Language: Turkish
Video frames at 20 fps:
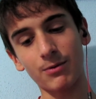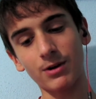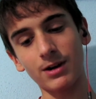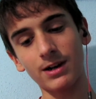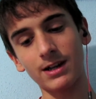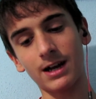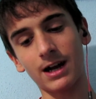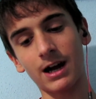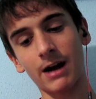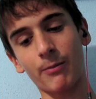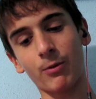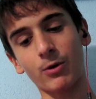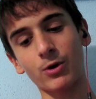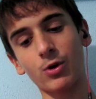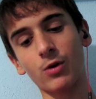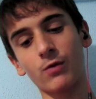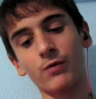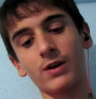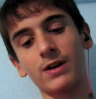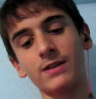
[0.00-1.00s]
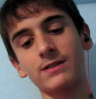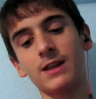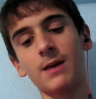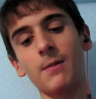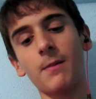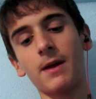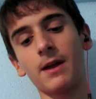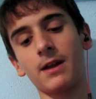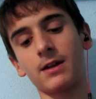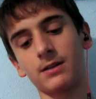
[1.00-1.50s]
böyle abone ol falan
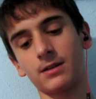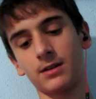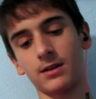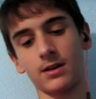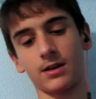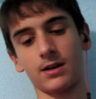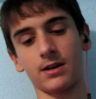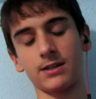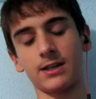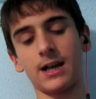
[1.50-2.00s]
demeyin. Ya.